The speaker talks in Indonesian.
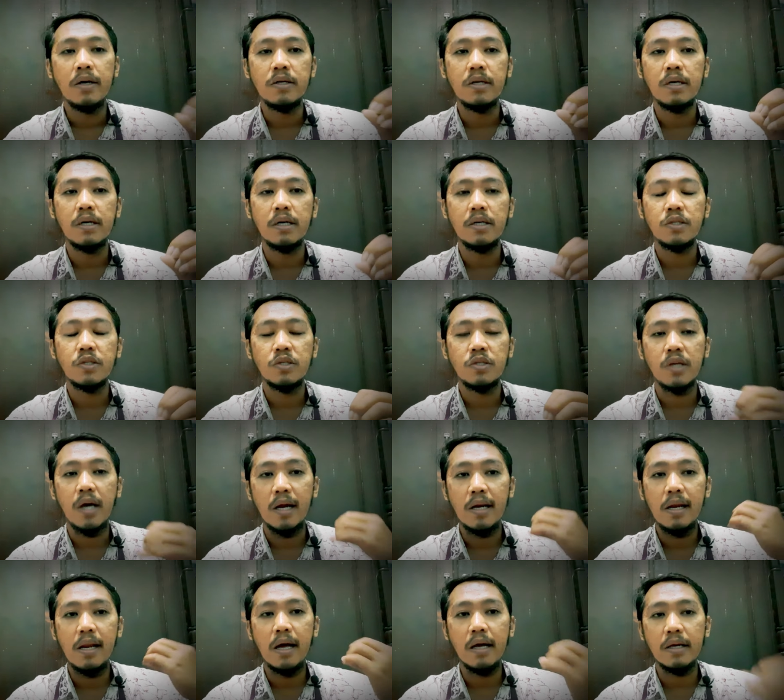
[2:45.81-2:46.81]
eh,
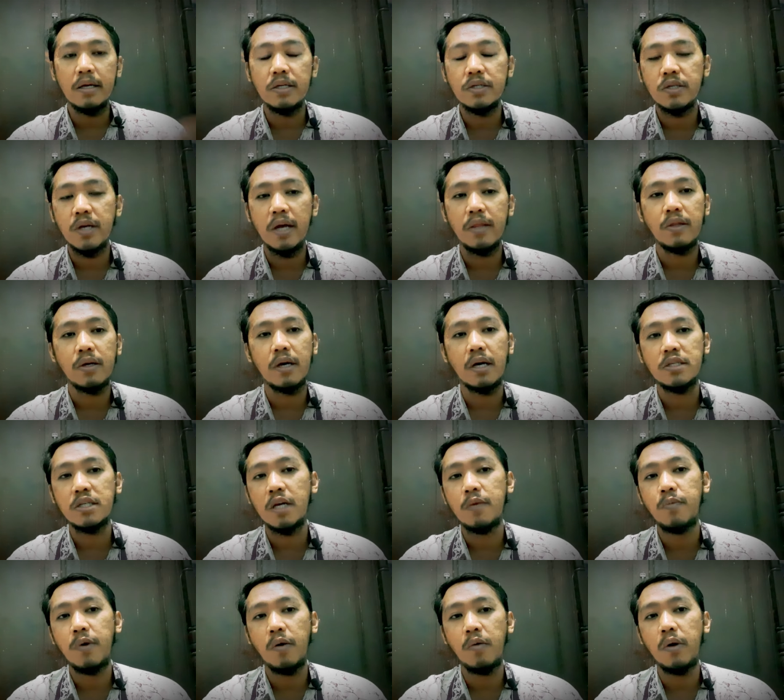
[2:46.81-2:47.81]
sekali lagi saya
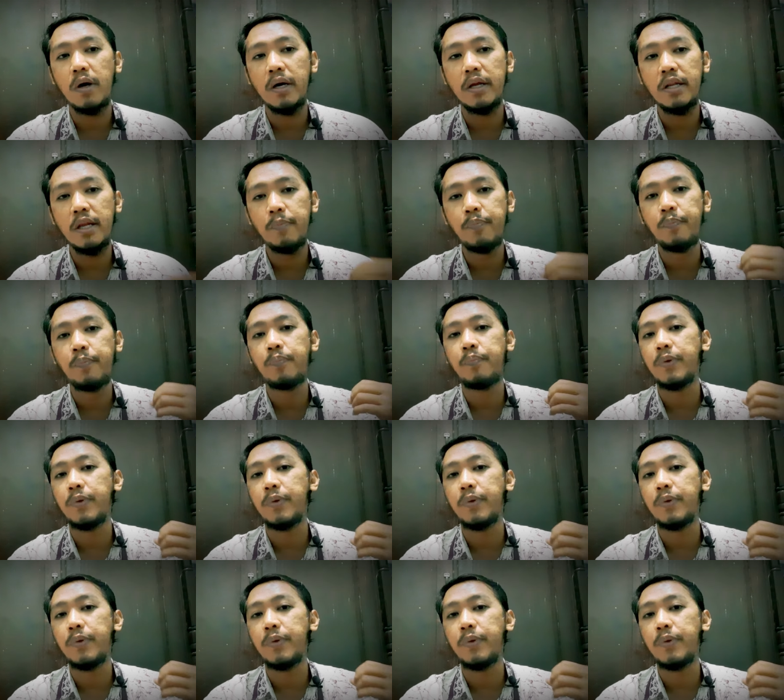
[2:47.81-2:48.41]
tegaskan bahwa ini